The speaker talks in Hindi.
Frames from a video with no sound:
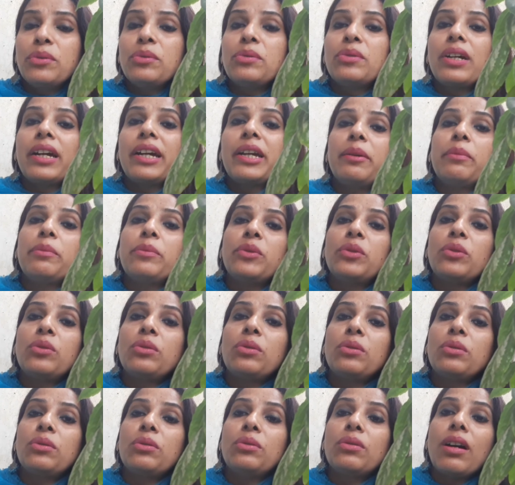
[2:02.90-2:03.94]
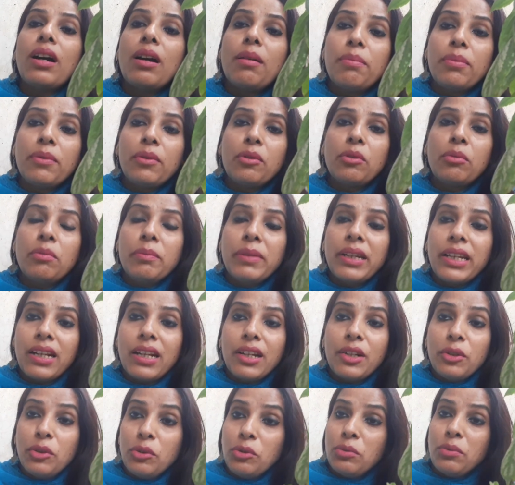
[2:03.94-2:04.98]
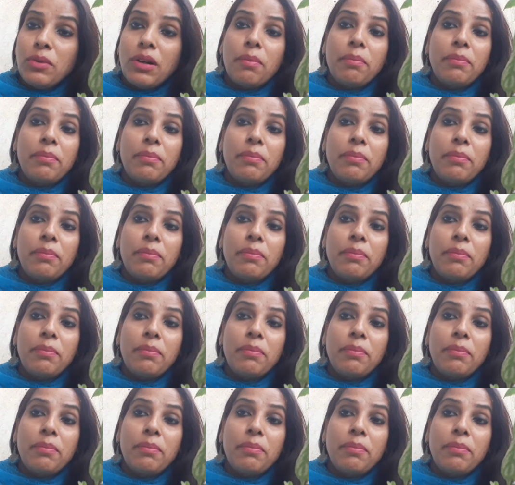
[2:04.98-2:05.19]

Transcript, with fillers: टू टाइम जो आपको मेरा न्यू